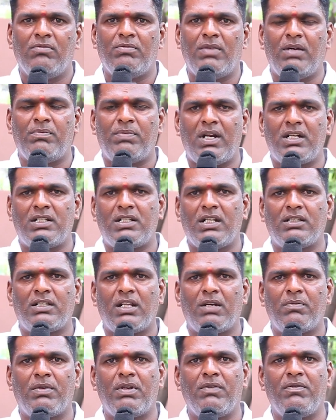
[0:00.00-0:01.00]
మా పాఠశాల
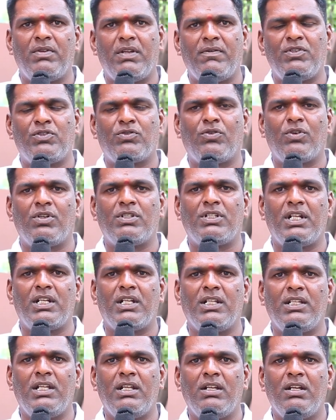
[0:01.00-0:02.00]
తరపున వినవించుకోవడం
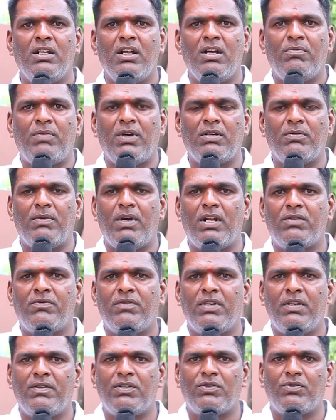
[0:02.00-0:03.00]
జరిగింది పలుమార్లు
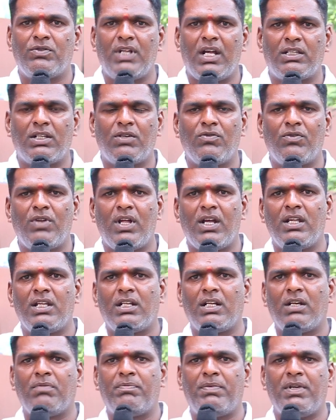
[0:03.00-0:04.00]
వినవించుకుంటే అతను కూడా
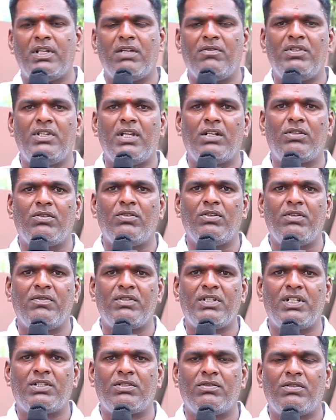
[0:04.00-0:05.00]
ఇక్కడ పేద విద్యార్థులు
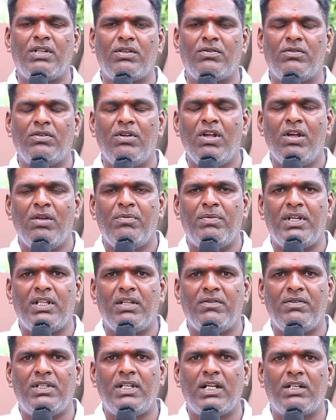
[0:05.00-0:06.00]
నివసిస్తున్నారు పేద
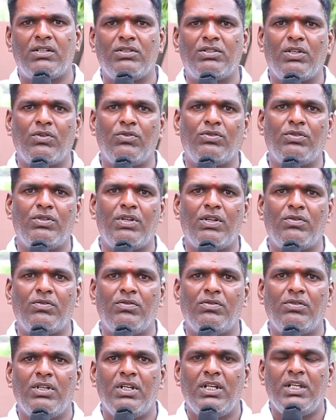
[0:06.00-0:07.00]
విద్యార్థులు చదువుతున్నారు
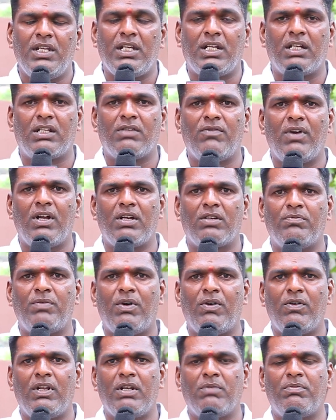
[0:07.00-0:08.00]
ఇక్కడికి వారికి
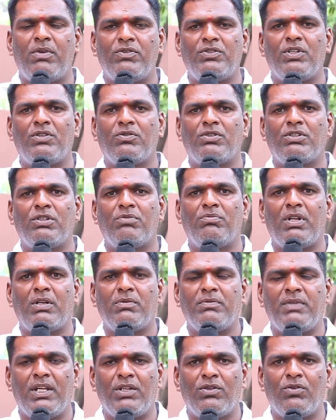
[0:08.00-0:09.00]
వాళ్ళ భవిష్యత్తు కోసం
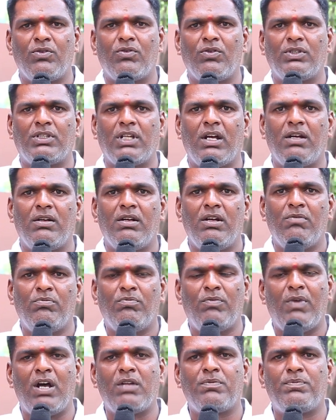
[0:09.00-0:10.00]
మనం ఏదో కొంత
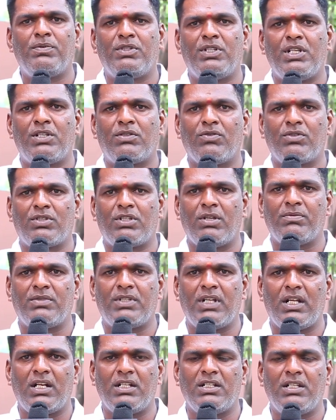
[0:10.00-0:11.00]
మార్పు తీసుకొస్తాం
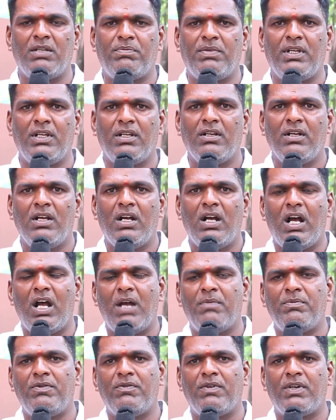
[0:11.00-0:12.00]
సార్ అని చెప్పి
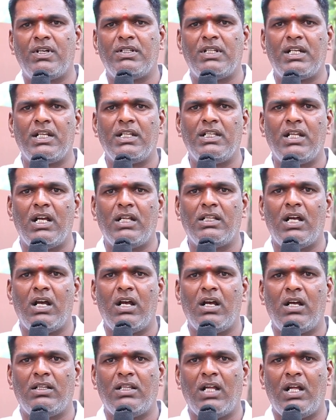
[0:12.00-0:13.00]
హామీ ఇవ్వడం జరిగింది దా
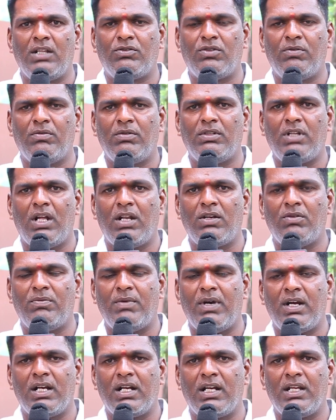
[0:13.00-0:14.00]
దాంతో దానిలో
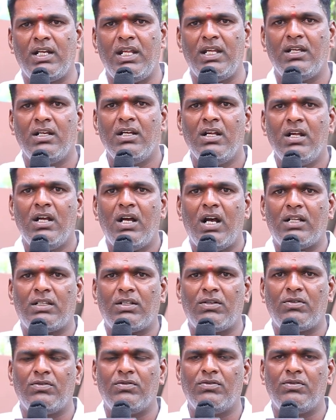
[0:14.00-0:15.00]
భాగంగానే
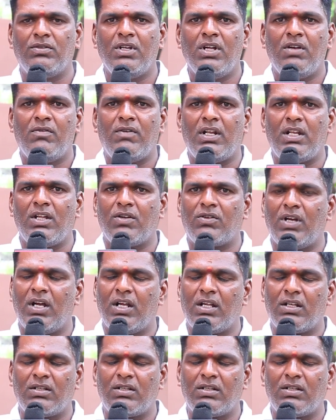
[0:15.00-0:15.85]
అతను వాళ్ళ యొక్క